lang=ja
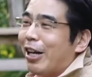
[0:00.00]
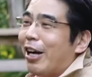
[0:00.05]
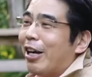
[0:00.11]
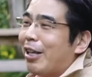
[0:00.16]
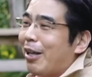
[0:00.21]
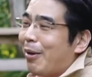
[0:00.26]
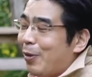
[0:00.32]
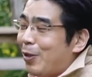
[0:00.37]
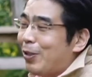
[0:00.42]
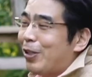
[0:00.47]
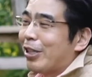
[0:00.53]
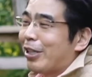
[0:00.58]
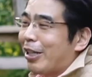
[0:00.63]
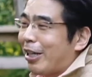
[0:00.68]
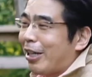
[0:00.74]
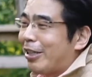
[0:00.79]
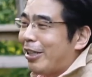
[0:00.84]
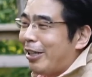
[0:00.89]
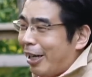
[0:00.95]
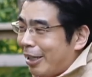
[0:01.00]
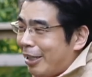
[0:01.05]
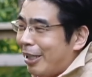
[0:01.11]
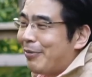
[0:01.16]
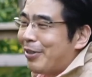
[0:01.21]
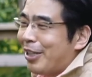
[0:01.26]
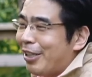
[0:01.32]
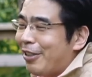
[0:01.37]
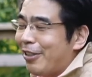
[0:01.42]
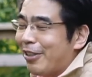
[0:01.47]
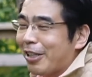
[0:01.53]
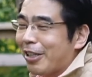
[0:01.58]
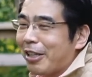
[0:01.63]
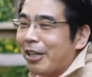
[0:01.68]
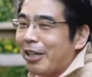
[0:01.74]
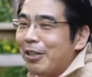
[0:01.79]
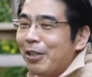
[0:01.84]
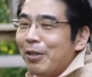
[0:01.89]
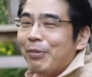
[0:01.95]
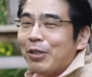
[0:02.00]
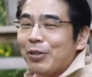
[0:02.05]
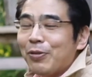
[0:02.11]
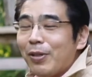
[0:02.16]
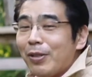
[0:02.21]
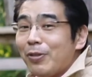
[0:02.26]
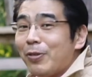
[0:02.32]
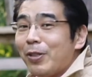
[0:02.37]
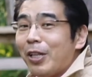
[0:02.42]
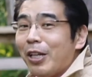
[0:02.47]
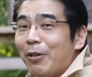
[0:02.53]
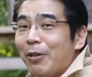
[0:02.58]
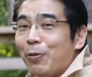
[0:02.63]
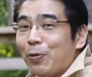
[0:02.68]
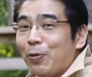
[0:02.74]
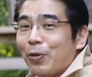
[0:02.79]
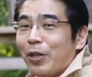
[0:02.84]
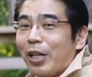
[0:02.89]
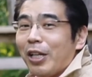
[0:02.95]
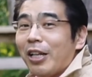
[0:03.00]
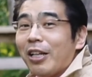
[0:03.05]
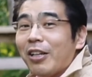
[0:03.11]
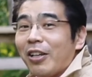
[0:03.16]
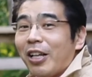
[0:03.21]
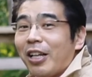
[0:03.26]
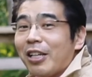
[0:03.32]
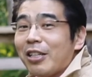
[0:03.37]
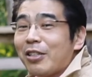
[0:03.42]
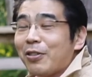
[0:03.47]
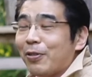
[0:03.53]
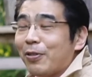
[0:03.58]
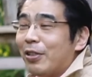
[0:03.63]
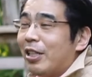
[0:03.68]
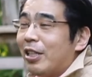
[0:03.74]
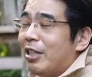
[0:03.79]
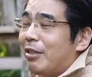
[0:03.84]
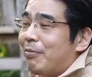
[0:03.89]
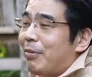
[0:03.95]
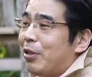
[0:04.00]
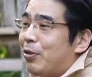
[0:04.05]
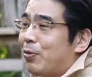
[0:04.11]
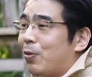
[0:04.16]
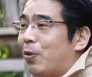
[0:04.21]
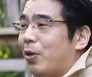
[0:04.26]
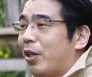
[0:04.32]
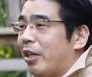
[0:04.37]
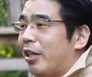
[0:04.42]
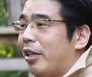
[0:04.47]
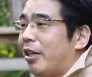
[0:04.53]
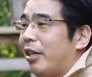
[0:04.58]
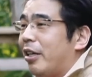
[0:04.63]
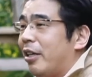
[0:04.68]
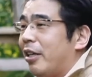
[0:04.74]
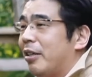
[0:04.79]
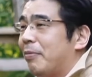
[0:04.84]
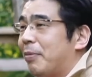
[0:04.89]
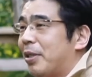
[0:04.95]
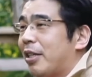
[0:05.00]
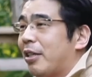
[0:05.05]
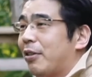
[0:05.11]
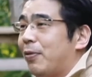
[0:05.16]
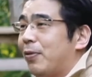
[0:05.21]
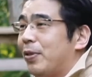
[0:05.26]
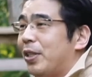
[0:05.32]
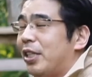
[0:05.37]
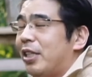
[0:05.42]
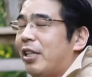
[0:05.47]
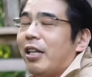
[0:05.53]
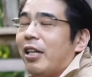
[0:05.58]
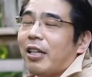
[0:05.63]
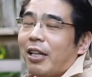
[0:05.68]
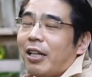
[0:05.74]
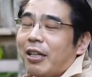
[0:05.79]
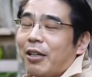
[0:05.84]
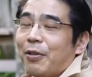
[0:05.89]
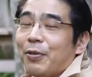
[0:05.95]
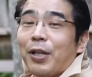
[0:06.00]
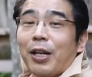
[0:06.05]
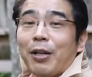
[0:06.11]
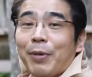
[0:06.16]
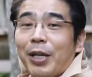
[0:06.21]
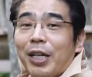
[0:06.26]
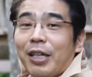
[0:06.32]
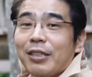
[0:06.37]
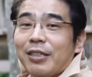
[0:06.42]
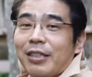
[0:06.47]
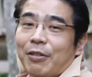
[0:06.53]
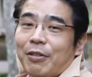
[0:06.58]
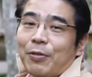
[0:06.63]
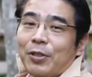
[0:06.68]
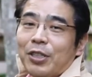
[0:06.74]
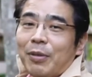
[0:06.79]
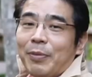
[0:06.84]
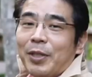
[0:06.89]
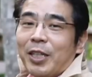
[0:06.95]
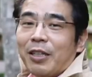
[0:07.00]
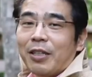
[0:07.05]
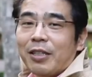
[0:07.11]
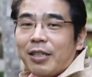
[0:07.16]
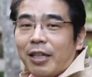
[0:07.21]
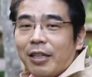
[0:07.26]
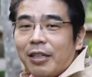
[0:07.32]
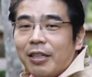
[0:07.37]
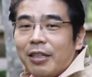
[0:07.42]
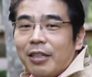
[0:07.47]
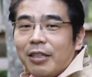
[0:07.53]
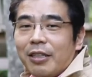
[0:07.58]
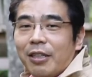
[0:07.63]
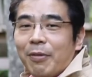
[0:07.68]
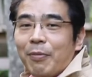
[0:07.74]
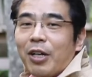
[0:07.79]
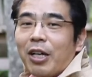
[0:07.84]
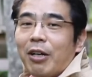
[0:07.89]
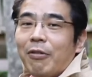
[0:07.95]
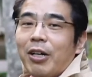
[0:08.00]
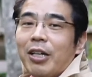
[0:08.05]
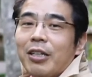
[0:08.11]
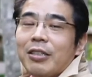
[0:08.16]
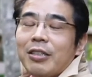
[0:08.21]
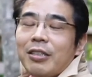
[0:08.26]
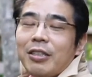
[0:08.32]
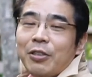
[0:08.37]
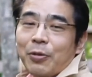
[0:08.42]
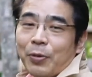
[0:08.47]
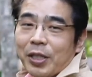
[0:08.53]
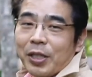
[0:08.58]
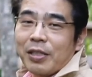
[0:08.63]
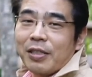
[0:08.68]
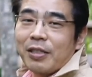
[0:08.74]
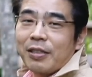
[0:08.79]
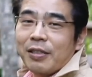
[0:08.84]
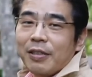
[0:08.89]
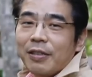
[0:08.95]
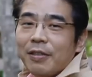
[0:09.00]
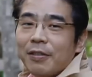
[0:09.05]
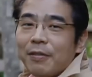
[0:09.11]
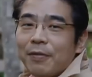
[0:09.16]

諦めるんだったら勝手に諦めてって言うんだったら、まあ、それはそれでねほっとけばいいだけの話と、まあ、いうことで、えー、まあ、参考にしていただけるようであれば参考にしてみてください現場からは以上です